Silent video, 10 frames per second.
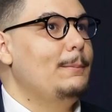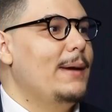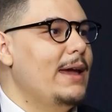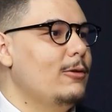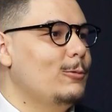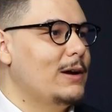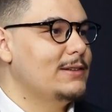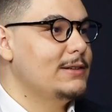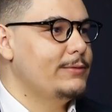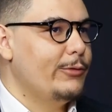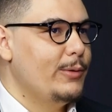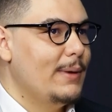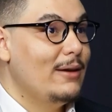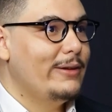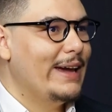em e-mail, às vezes vem um
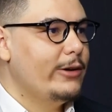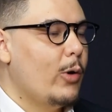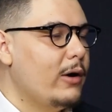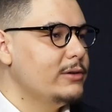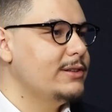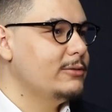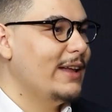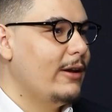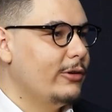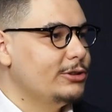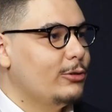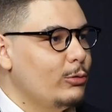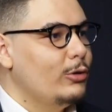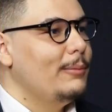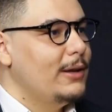e-mail que é igualzinho da loja
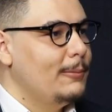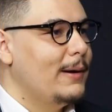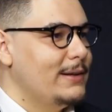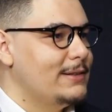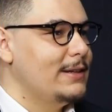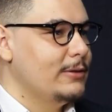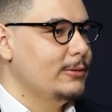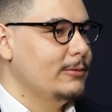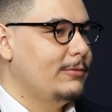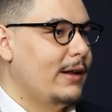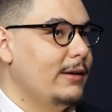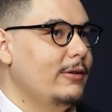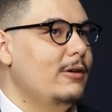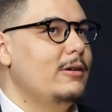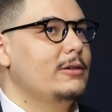com um domínio parecido,
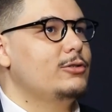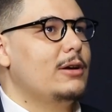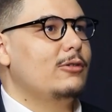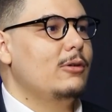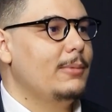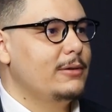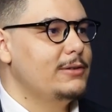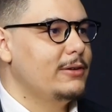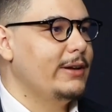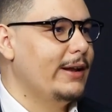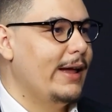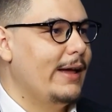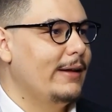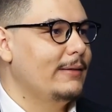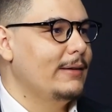falando, ó, oh, só compra não sei o que
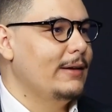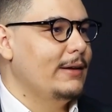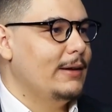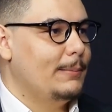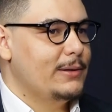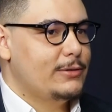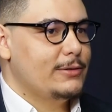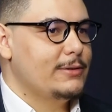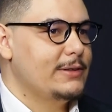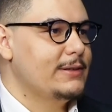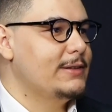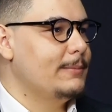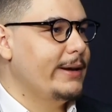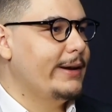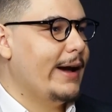lá. E a pessoa às vezes
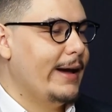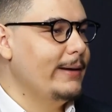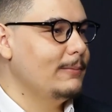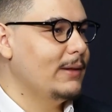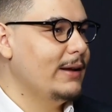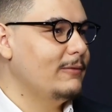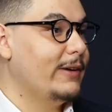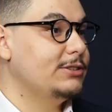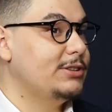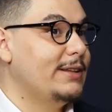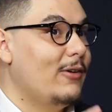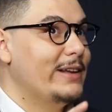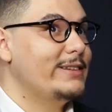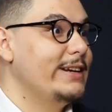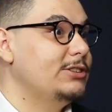também cai, né? Sim. Vai digitar
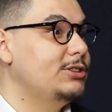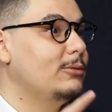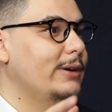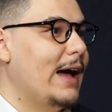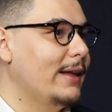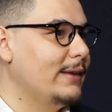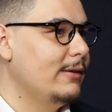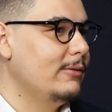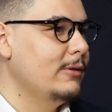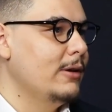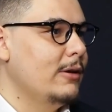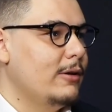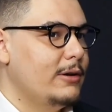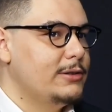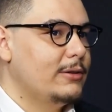uma senha, digita um cartão,
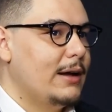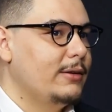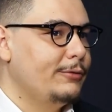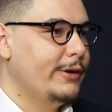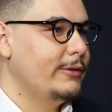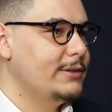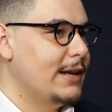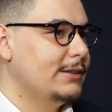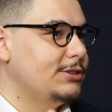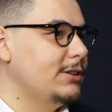ó, oh, seu cartão foi recusado,